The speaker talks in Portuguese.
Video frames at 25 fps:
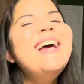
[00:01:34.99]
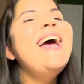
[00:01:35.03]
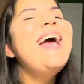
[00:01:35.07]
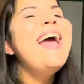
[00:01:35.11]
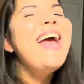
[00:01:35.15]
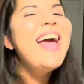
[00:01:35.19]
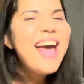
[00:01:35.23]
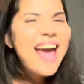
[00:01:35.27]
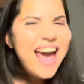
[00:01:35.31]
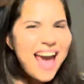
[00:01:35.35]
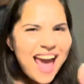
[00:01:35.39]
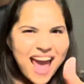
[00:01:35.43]

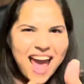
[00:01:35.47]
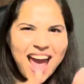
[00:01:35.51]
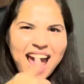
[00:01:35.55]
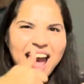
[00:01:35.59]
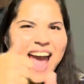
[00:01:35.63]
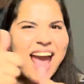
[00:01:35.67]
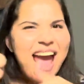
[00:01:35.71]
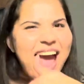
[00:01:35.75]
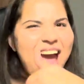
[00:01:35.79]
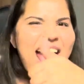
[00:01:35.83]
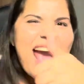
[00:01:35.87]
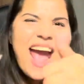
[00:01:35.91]
E
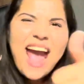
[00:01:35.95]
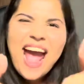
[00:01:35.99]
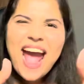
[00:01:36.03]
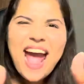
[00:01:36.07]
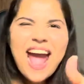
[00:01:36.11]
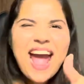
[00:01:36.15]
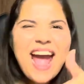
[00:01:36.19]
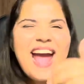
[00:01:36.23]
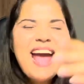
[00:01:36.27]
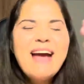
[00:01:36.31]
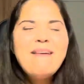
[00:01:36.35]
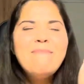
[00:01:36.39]

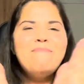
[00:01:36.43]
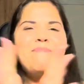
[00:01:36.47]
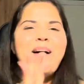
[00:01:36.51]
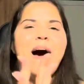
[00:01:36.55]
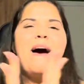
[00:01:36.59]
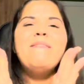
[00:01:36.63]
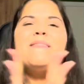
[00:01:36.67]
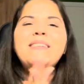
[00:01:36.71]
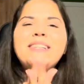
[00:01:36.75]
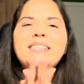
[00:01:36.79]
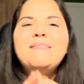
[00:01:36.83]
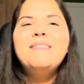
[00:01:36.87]

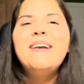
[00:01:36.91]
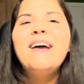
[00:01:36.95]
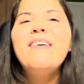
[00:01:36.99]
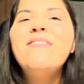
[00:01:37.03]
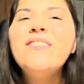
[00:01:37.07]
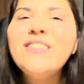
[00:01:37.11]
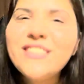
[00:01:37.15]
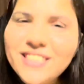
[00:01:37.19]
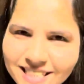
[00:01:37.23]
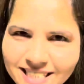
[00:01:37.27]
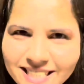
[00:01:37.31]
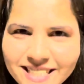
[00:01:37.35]
palmas pra
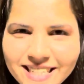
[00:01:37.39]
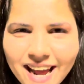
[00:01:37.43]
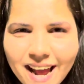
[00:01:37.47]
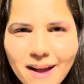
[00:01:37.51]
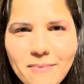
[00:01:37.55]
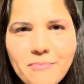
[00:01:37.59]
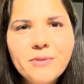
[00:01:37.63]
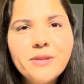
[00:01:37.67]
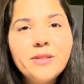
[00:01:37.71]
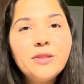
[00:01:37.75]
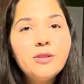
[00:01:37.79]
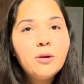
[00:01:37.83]
você,
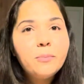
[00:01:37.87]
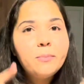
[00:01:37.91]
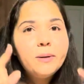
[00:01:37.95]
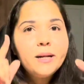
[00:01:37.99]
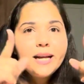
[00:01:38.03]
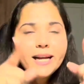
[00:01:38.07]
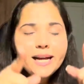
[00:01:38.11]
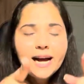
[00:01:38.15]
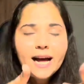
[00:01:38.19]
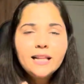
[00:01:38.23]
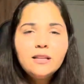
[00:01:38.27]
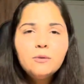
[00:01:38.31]
muito
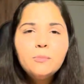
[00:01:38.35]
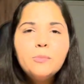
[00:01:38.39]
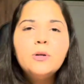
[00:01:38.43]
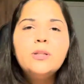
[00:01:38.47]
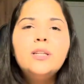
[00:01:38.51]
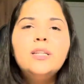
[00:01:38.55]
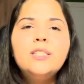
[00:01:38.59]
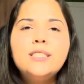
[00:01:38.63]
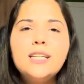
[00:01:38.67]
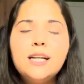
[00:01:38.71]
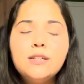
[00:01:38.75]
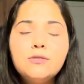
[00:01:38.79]
obrigada por
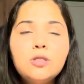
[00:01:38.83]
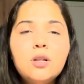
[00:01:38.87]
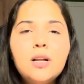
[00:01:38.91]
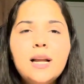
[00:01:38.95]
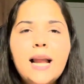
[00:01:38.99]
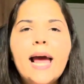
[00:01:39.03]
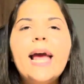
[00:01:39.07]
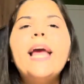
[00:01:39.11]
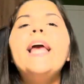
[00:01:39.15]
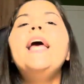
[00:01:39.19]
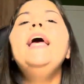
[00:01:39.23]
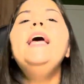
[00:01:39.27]
deixar o seu
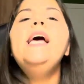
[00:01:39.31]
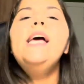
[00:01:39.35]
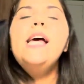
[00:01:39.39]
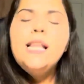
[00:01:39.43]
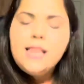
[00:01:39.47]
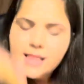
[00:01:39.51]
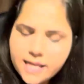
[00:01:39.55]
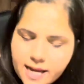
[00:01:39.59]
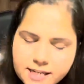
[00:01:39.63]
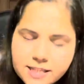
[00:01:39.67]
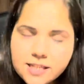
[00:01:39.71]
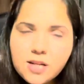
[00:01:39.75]
like.
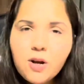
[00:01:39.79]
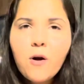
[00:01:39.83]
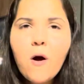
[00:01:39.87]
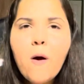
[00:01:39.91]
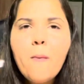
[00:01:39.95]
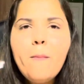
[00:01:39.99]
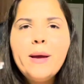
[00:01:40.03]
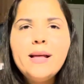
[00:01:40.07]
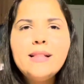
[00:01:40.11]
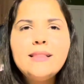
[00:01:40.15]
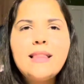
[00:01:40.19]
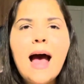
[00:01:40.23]
Deixe seu
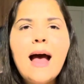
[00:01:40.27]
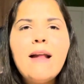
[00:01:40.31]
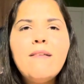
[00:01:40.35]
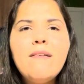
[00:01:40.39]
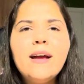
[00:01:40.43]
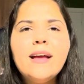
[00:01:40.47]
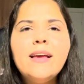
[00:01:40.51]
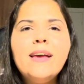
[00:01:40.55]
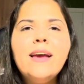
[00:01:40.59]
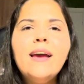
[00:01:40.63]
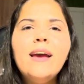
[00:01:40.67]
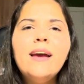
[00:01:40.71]
comentário
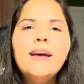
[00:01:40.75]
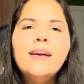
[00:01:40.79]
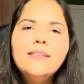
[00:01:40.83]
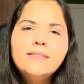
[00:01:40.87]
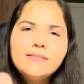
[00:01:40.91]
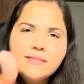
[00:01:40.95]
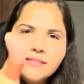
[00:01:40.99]
aqui